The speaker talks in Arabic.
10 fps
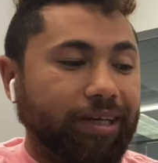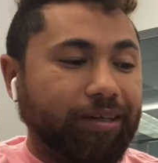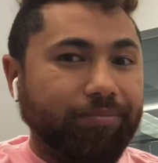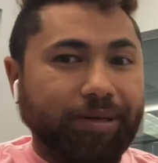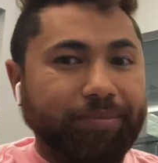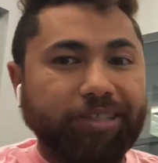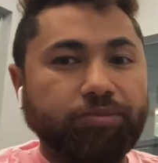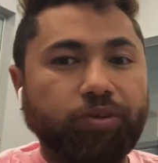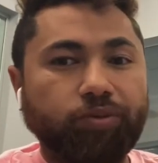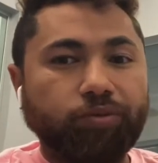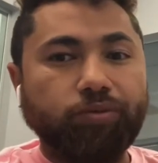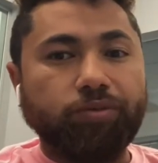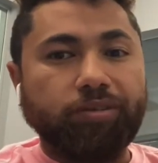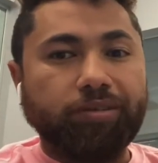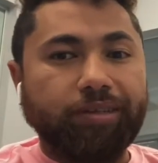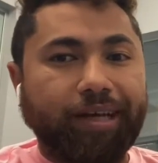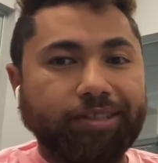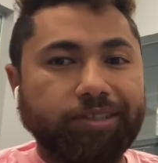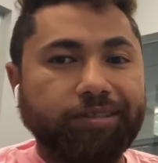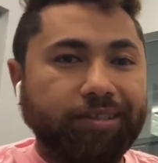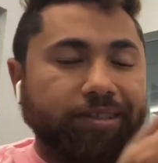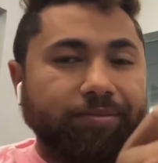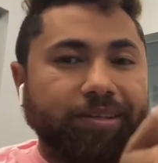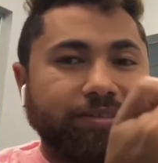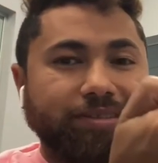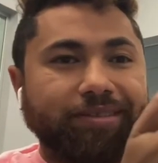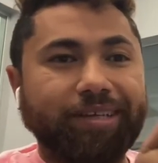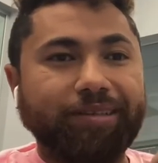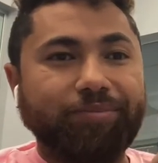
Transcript: ما بقاش موجود عشان انت تجيب الازازه كانت